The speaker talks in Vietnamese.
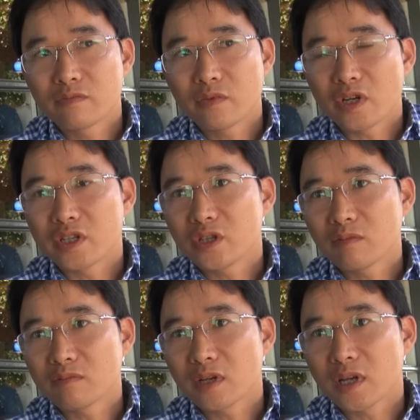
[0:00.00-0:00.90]
vô hình
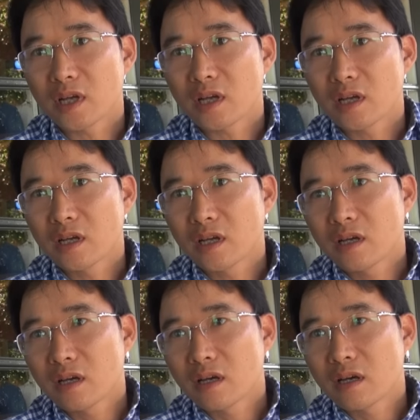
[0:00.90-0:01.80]
chung là
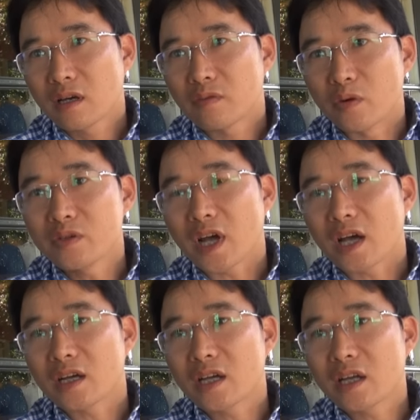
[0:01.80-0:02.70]
phủ
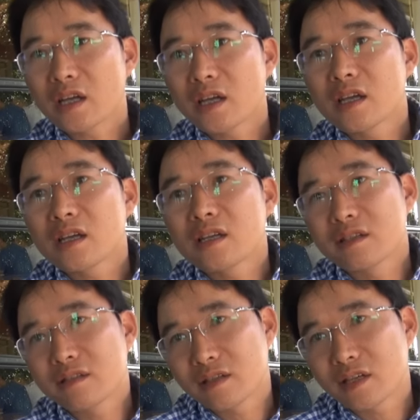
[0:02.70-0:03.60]
nhận cái
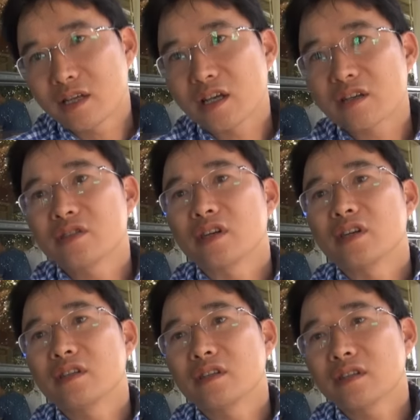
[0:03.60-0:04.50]
cái
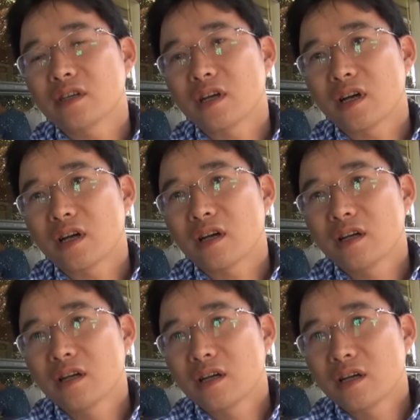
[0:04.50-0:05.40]
sự uh,
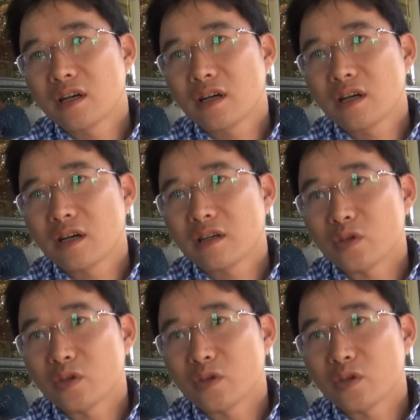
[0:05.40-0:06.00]
uh,